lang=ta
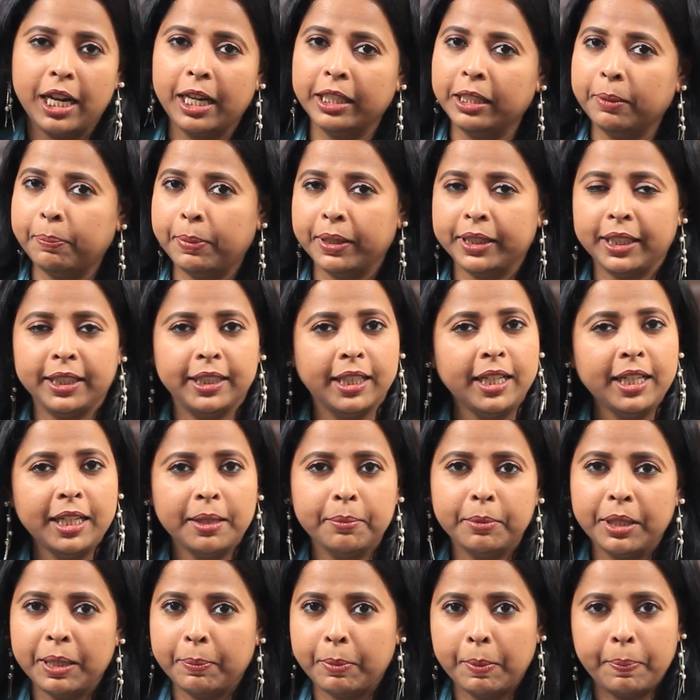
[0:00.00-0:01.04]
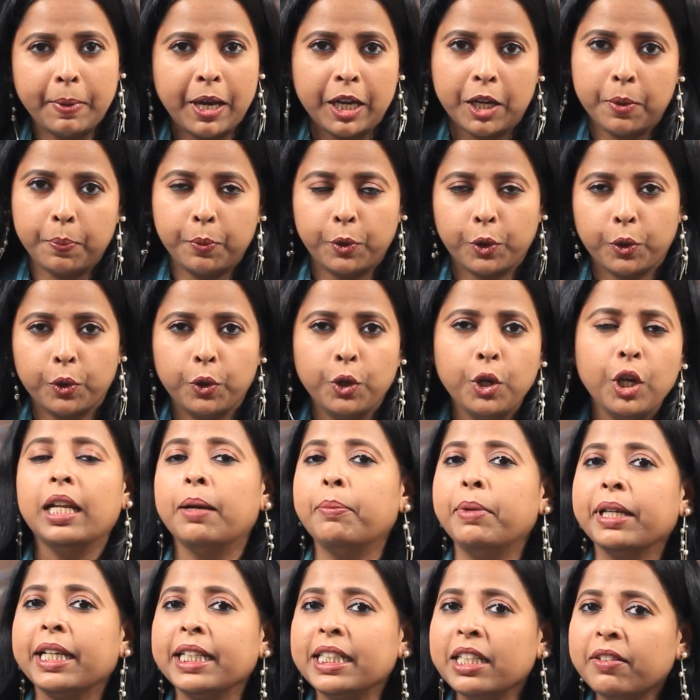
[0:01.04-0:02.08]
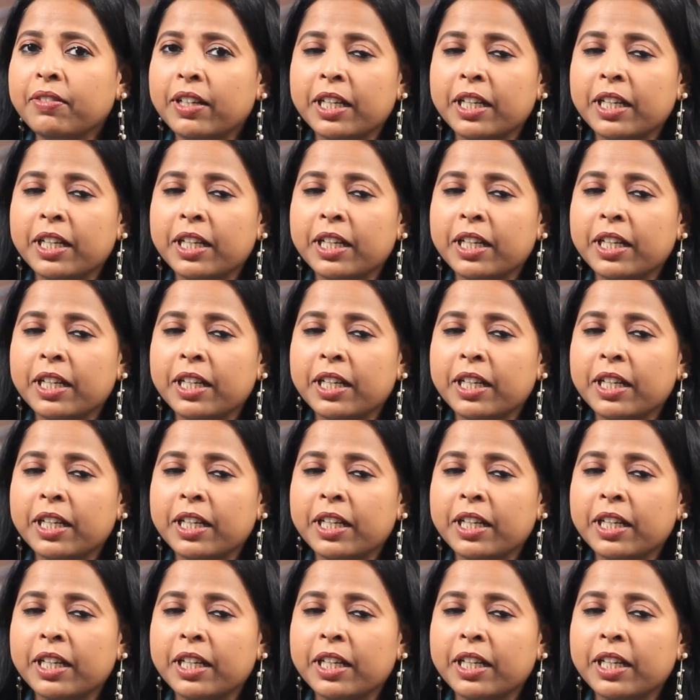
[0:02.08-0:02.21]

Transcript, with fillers: அதை பற்றி தான் நம்ம இப்போ பார்க்க போகிறோம் நம்மக்கிட்ட